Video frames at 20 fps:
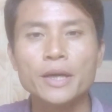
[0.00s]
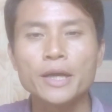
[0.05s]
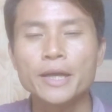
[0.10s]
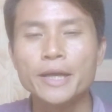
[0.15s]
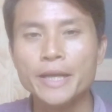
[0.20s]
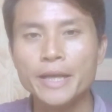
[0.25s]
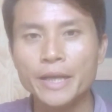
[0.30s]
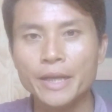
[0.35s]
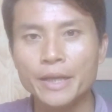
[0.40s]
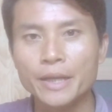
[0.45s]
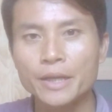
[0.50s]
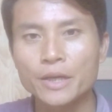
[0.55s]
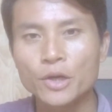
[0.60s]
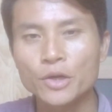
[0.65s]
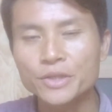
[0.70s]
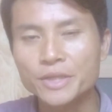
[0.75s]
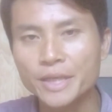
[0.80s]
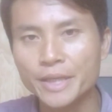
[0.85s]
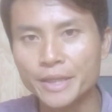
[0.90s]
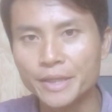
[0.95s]
để
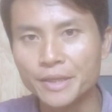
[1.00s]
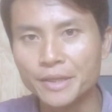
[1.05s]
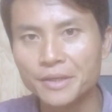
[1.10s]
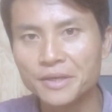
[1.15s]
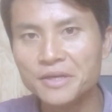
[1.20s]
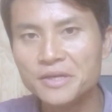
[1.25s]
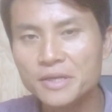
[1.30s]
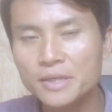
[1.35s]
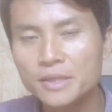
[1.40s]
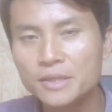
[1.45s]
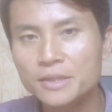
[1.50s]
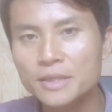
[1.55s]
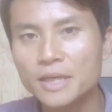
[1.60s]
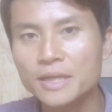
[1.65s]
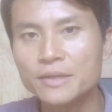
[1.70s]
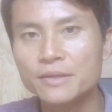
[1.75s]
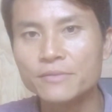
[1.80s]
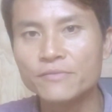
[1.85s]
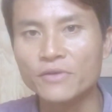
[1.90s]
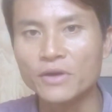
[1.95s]
có thể nương
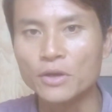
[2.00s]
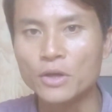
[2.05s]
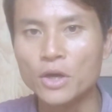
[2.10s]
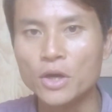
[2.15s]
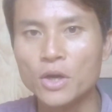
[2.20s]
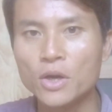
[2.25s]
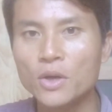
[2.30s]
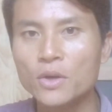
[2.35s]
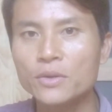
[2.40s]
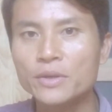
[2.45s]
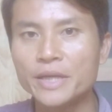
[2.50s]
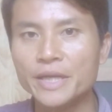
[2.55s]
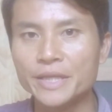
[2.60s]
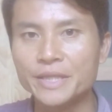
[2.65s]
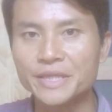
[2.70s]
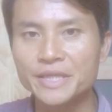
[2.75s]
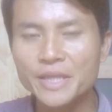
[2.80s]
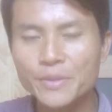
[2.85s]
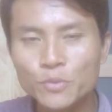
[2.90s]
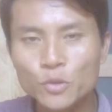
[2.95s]
thân vào đó
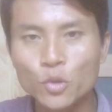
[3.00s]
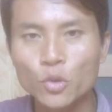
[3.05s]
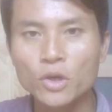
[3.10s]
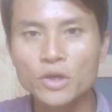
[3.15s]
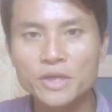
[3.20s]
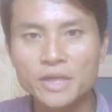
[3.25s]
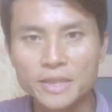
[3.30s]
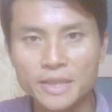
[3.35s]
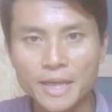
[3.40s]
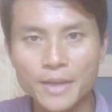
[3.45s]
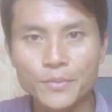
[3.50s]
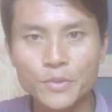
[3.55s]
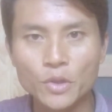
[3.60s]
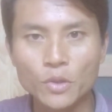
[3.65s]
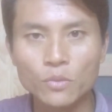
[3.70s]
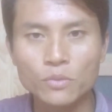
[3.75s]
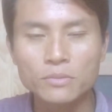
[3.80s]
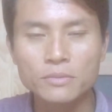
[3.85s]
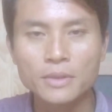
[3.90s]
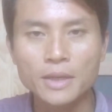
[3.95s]
để tiếp tục con đường tham
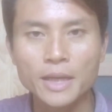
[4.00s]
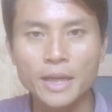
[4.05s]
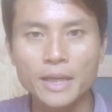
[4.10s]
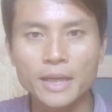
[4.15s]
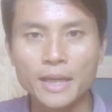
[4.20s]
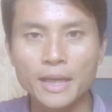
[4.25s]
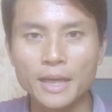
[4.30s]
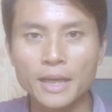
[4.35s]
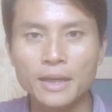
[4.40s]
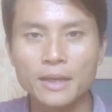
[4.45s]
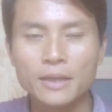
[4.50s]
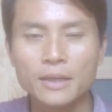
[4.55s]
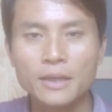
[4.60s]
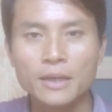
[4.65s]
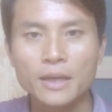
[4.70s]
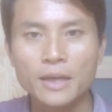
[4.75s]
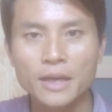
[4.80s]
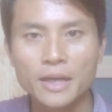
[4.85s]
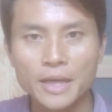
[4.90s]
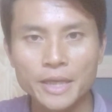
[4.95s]
nhũng, hay là
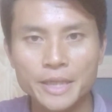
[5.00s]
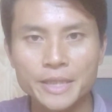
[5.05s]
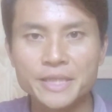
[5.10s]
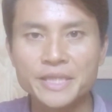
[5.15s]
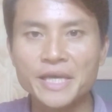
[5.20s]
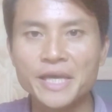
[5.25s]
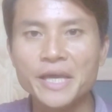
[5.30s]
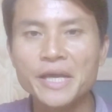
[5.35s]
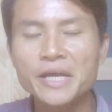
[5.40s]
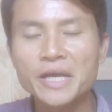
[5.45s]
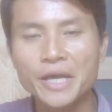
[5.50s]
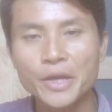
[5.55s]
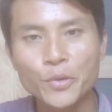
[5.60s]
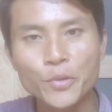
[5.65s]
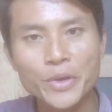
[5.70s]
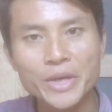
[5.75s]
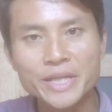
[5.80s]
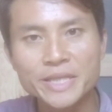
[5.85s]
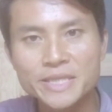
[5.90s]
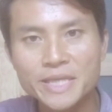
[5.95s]
cày thế cày
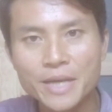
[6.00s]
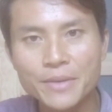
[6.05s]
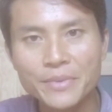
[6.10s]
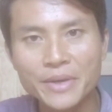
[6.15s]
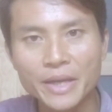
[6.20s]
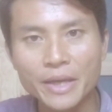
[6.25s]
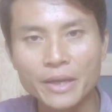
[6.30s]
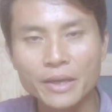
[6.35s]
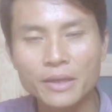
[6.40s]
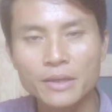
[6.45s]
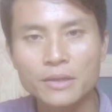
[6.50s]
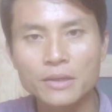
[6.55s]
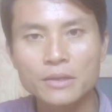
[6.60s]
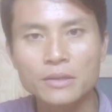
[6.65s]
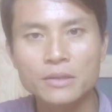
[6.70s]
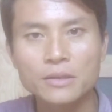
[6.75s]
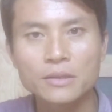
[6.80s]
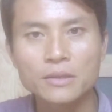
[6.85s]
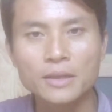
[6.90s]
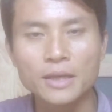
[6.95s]
quyền cha mẹ
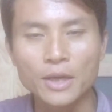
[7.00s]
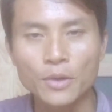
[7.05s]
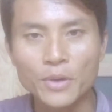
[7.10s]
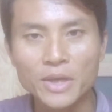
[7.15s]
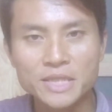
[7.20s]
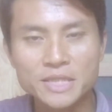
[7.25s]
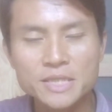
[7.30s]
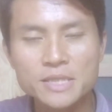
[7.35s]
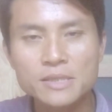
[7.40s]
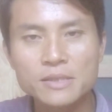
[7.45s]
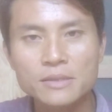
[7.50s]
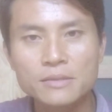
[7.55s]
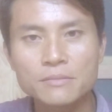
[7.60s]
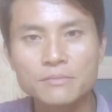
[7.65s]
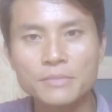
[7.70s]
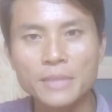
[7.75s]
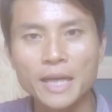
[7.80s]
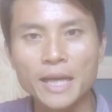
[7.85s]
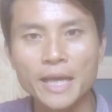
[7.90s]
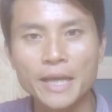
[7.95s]
là quan chức
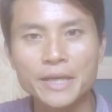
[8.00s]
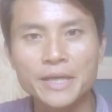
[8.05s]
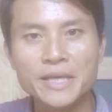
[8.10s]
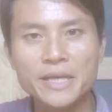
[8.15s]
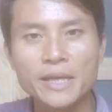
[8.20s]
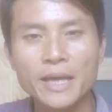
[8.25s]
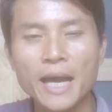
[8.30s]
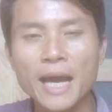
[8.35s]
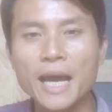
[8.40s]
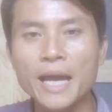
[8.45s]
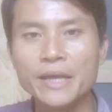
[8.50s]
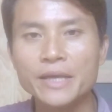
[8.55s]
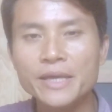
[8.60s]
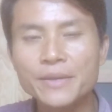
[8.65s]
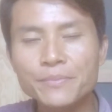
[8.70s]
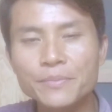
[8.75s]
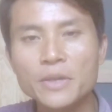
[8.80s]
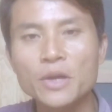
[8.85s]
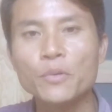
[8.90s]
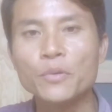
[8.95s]
mà lại đi hà
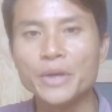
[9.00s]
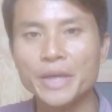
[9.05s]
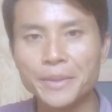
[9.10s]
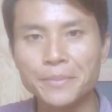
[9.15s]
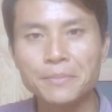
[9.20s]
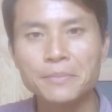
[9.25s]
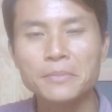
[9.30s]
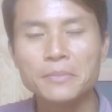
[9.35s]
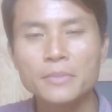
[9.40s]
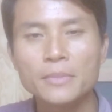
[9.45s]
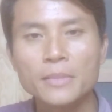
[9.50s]
hiếp đồng nghiệp,